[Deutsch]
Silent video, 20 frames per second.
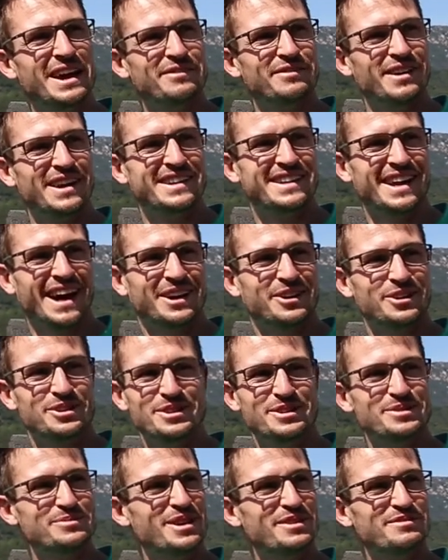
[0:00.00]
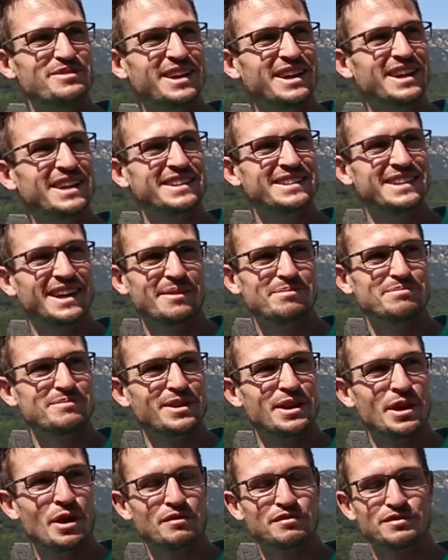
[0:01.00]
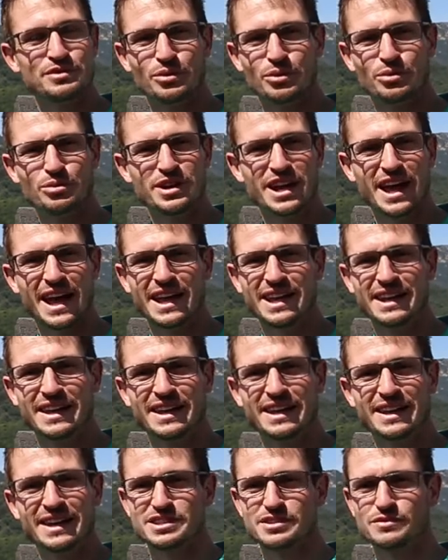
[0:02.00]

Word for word: weil da könnte man wirklich Treppen laufen ohne Ende.